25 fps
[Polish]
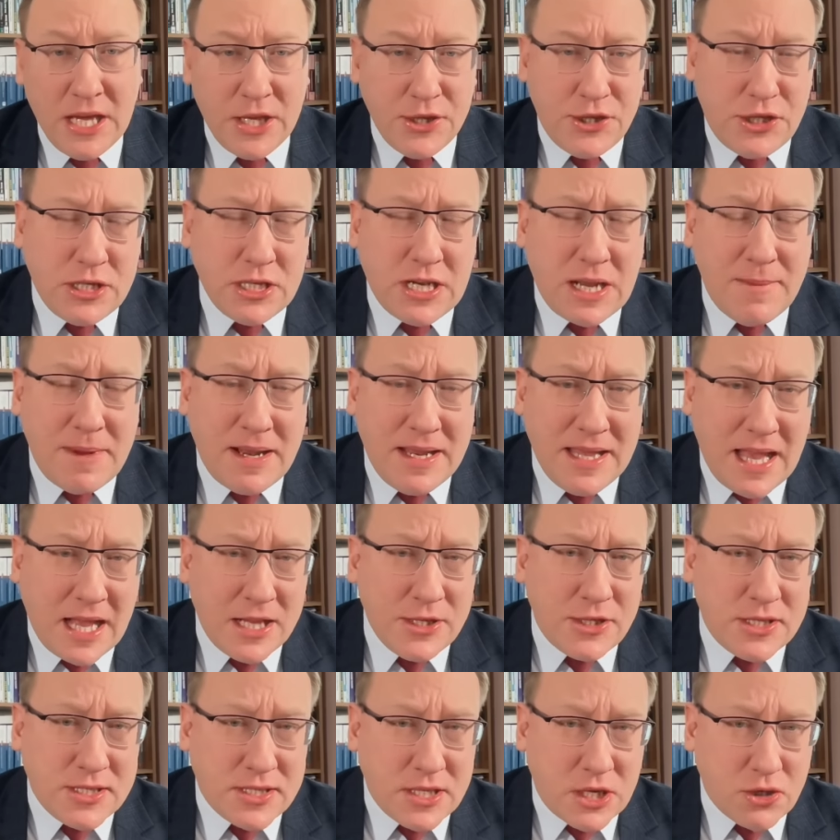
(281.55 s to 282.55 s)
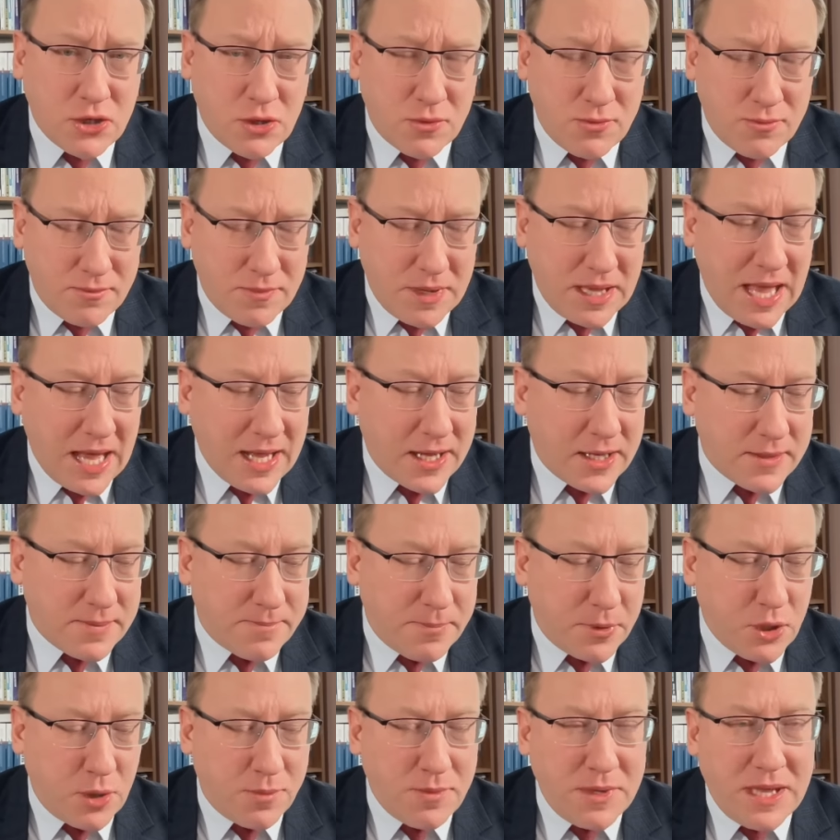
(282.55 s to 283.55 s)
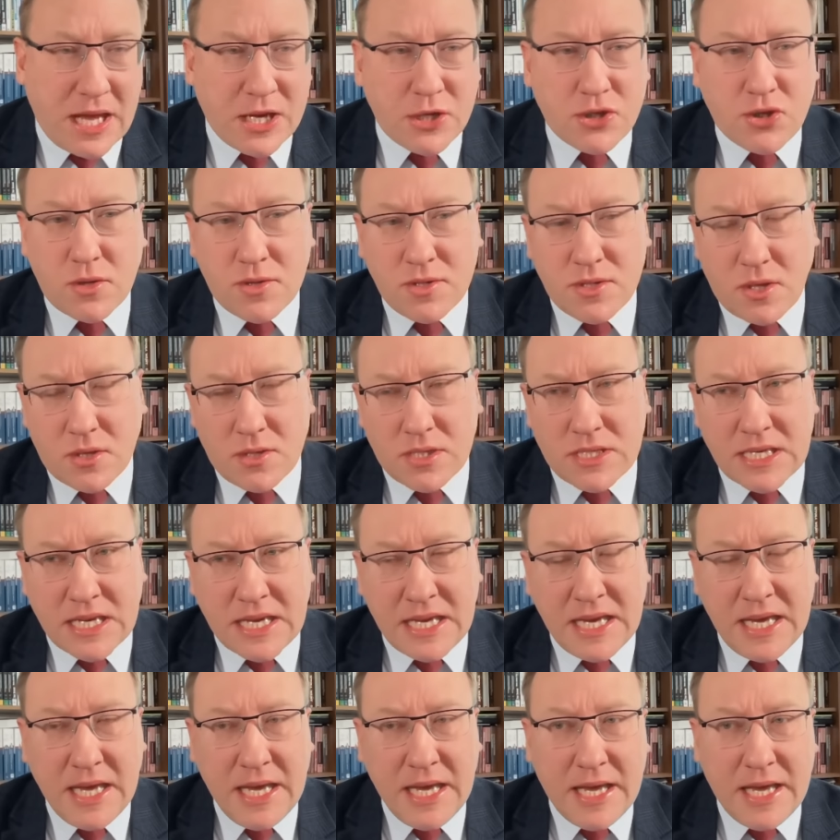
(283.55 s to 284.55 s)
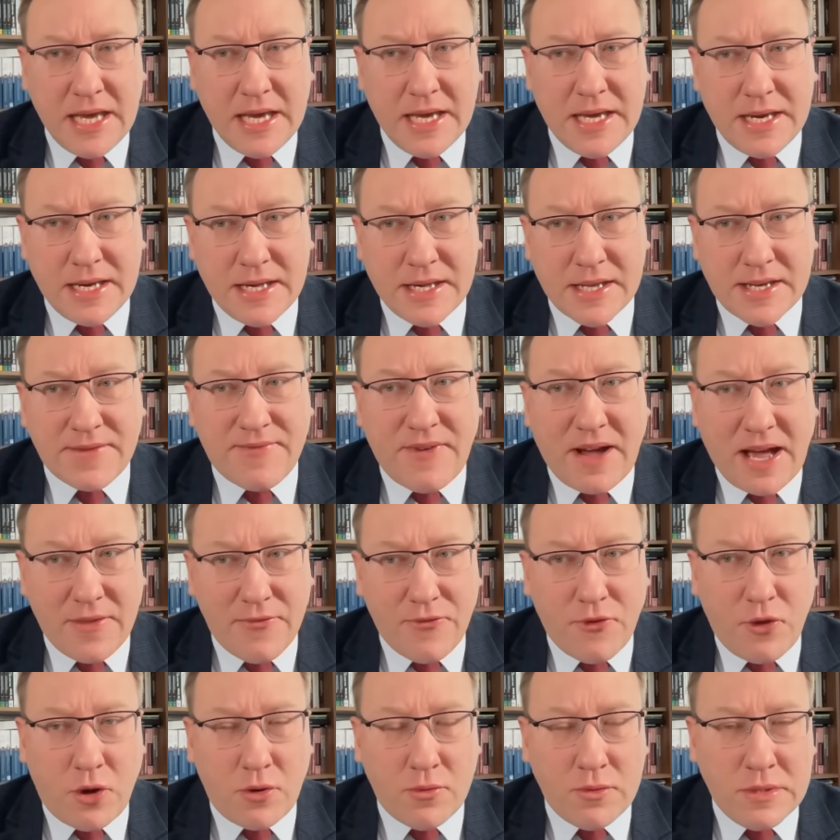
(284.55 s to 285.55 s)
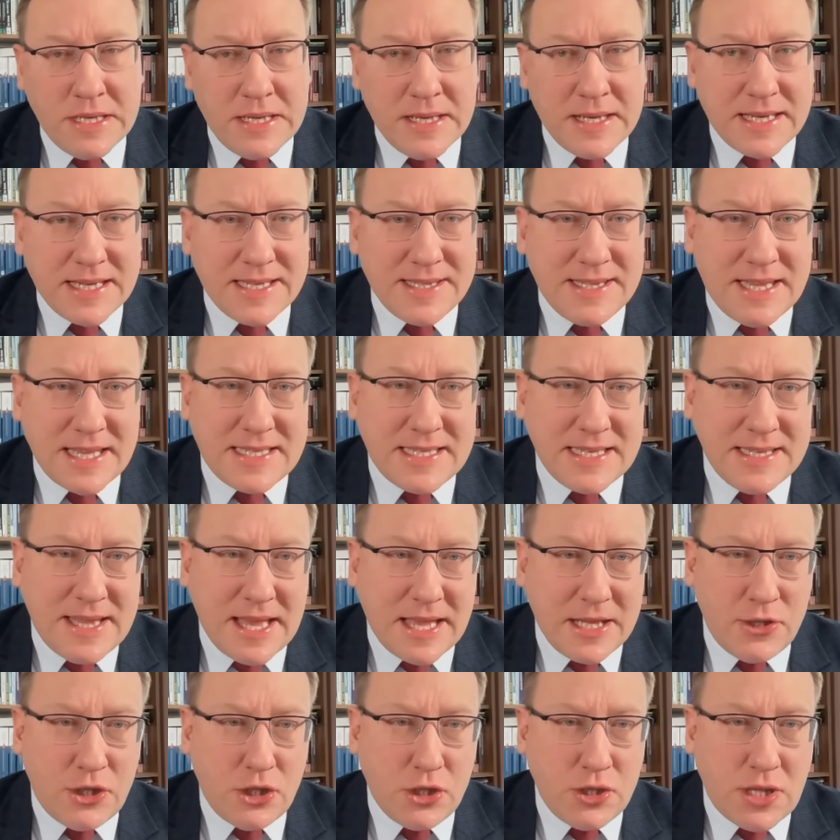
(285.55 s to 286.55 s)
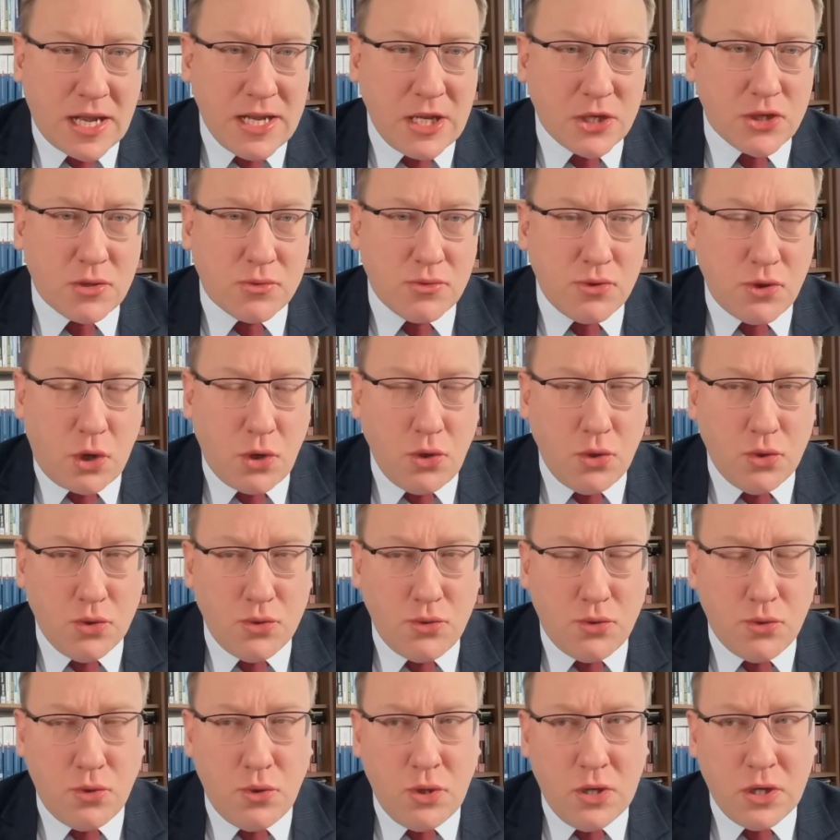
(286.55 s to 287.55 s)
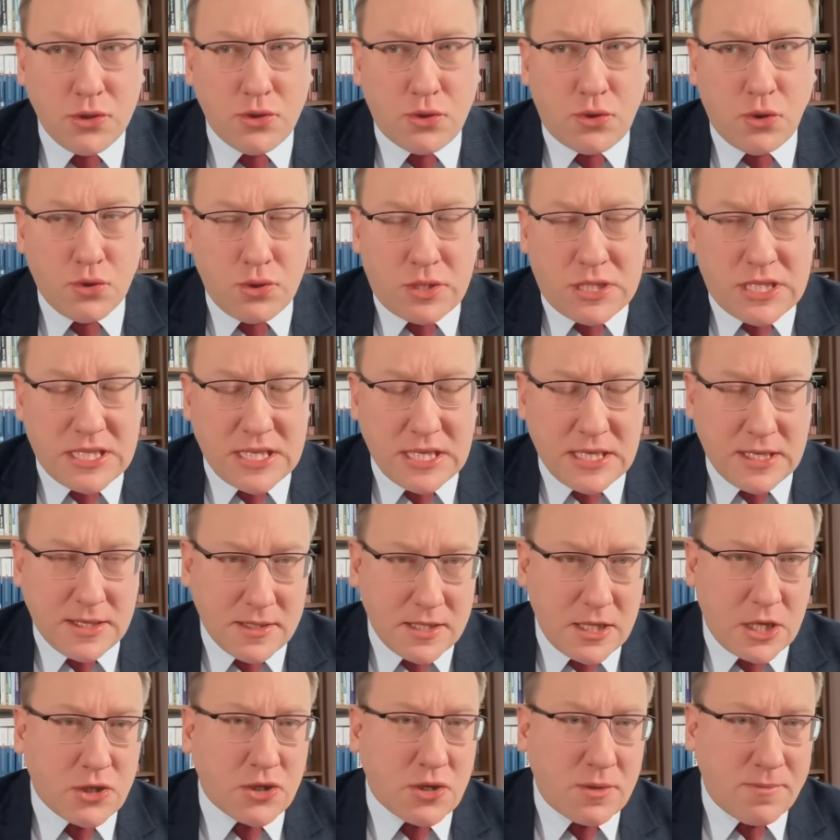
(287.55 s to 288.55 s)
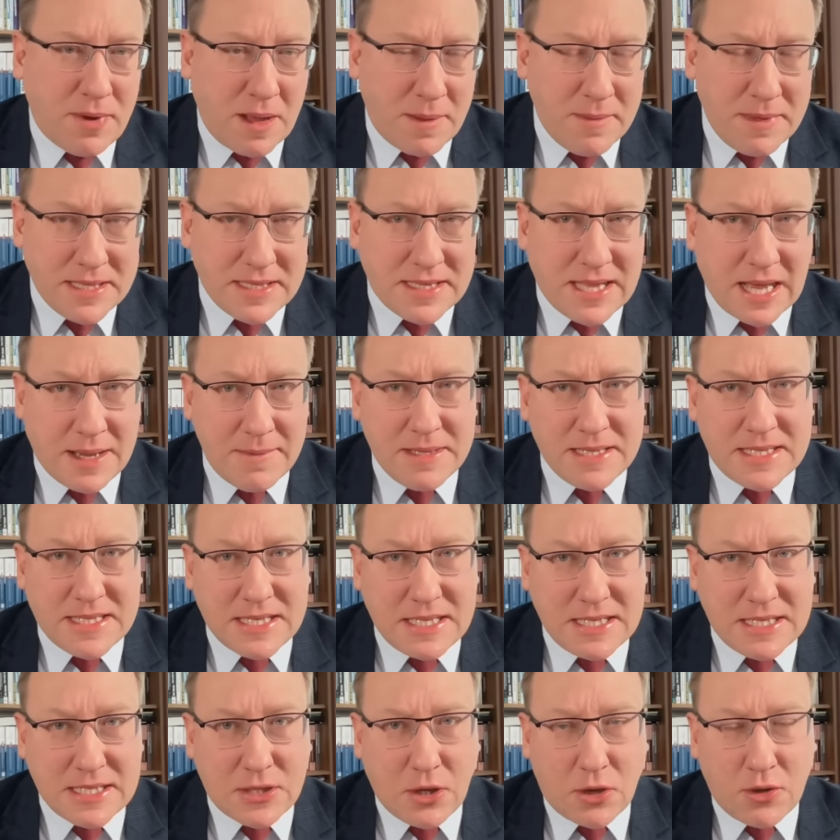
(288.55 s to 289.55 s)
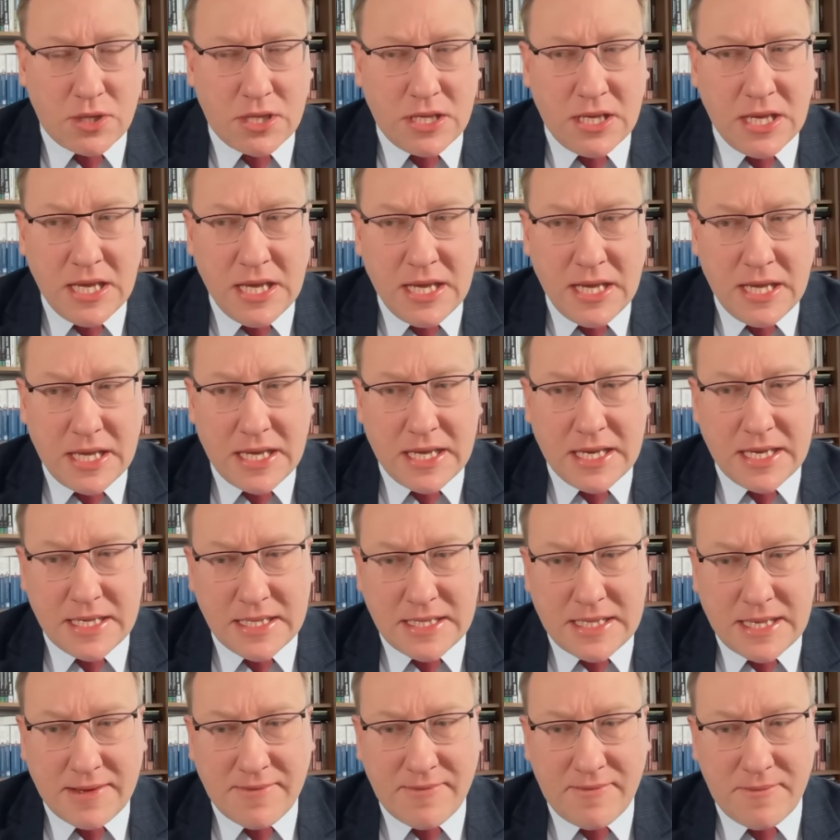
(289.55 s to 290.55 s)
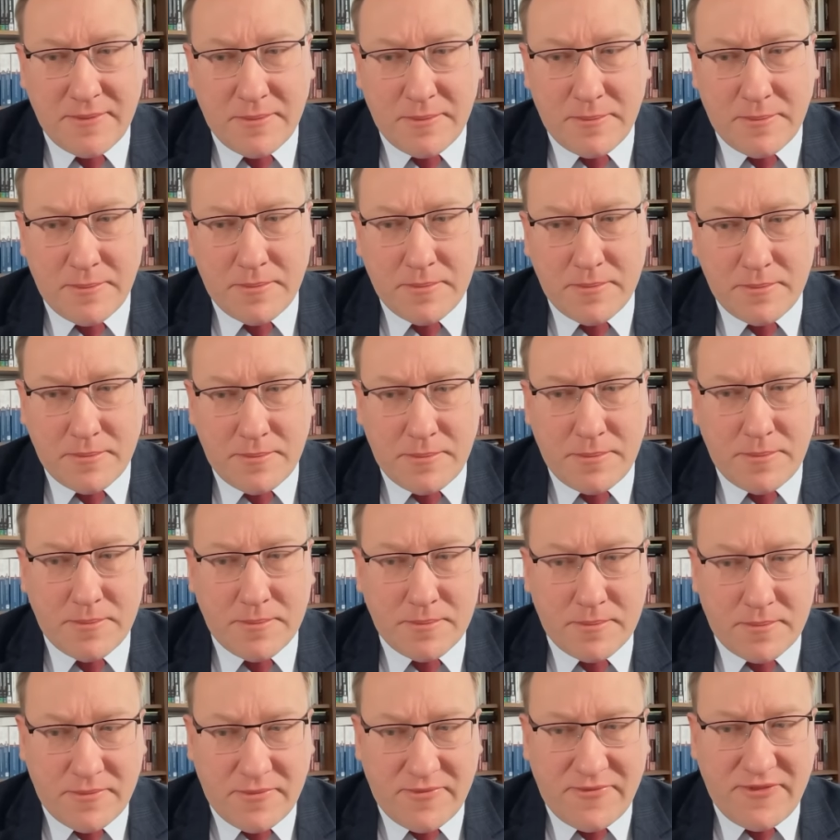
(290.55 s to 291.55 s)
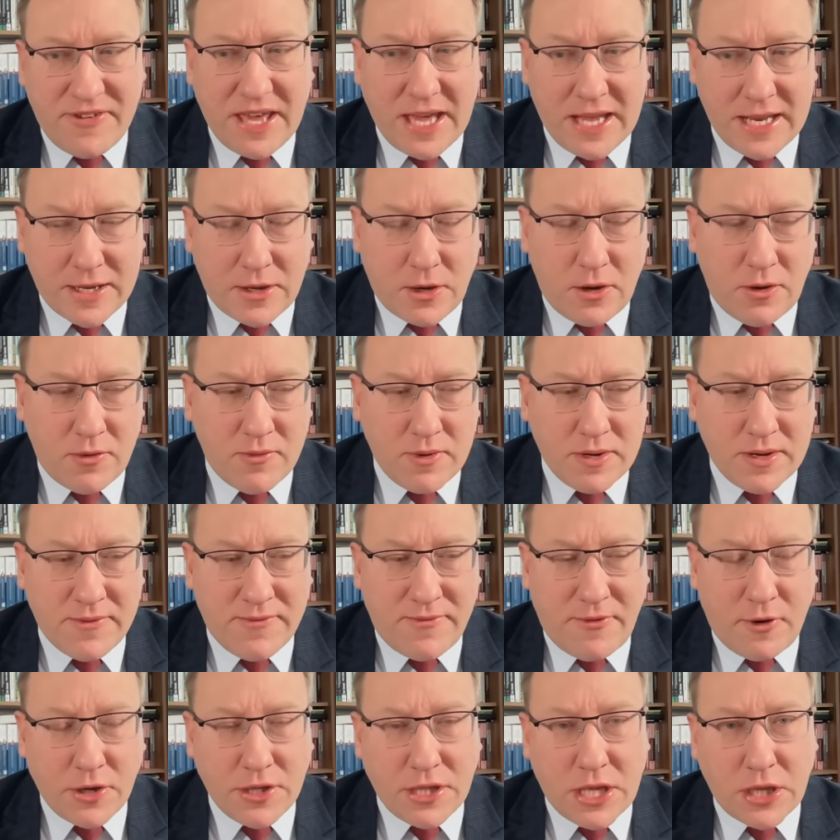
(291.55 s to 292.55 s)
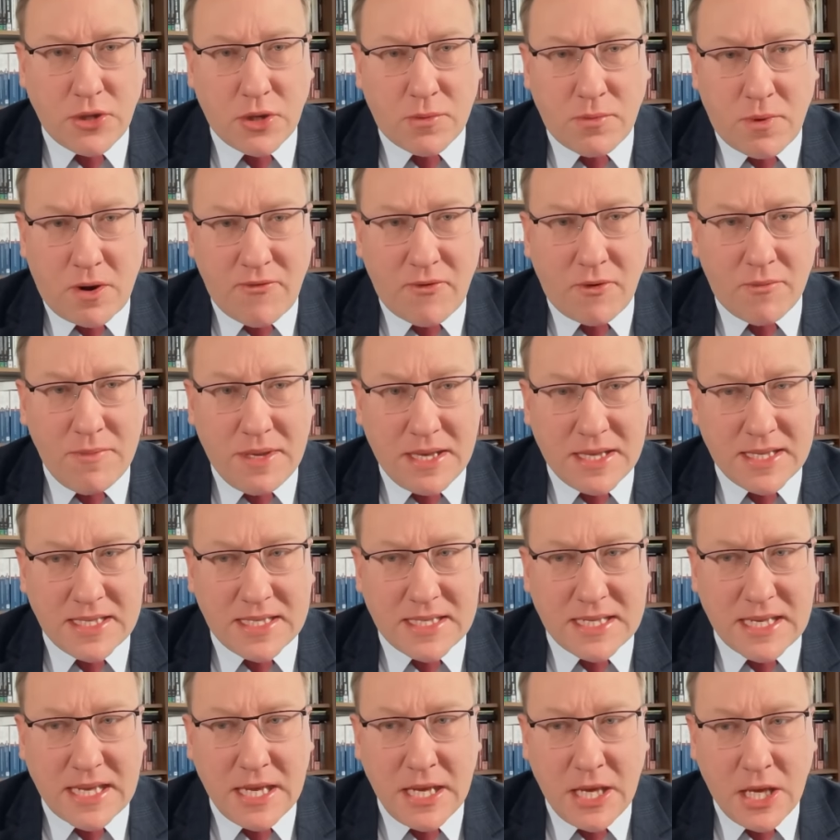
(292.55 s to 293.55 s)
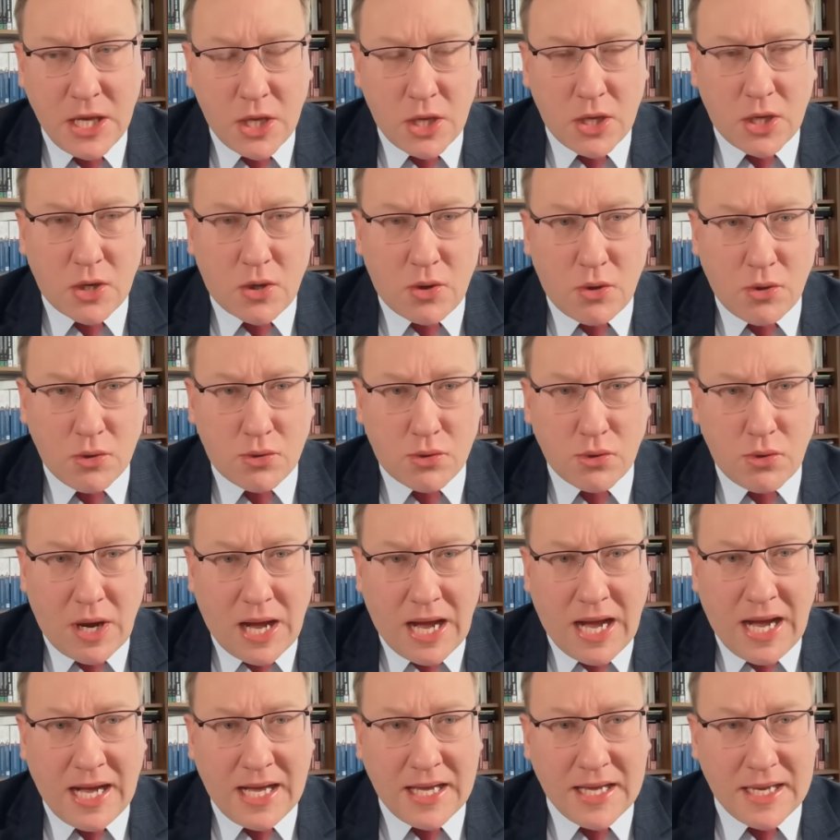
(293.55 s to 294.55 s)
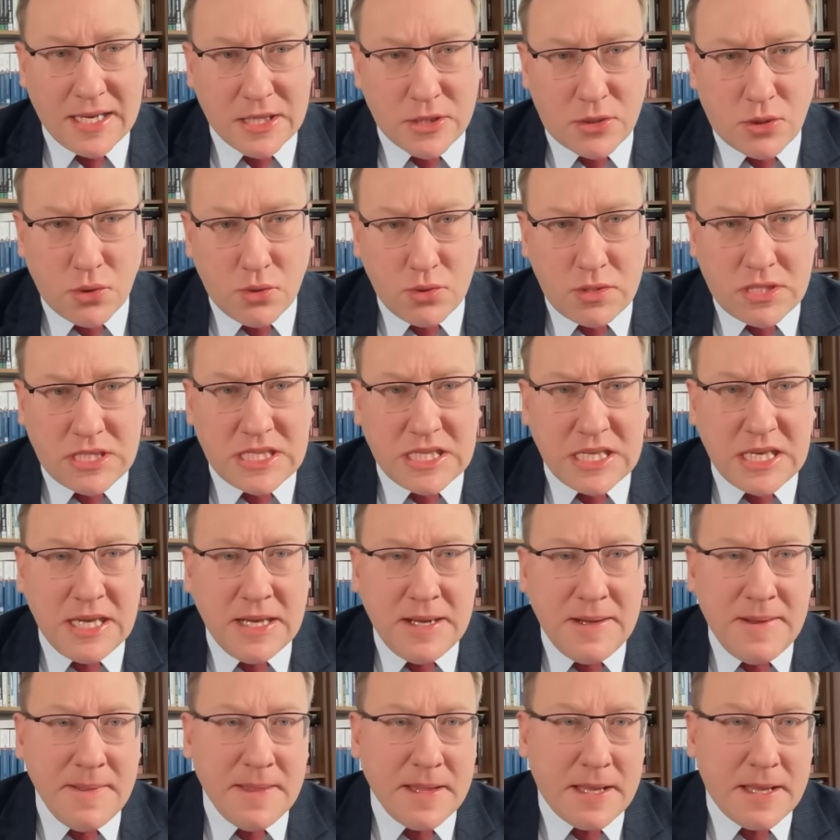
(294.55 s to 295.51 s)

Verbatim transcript: Ci rebelianci zresztą, jak, podobnie jak rządzący y, Rwandą decydenci, należą do ludu Tutsi. Zresztą pamiętamy z historii tę wielką wojnę domową między Hutu a Tutsi.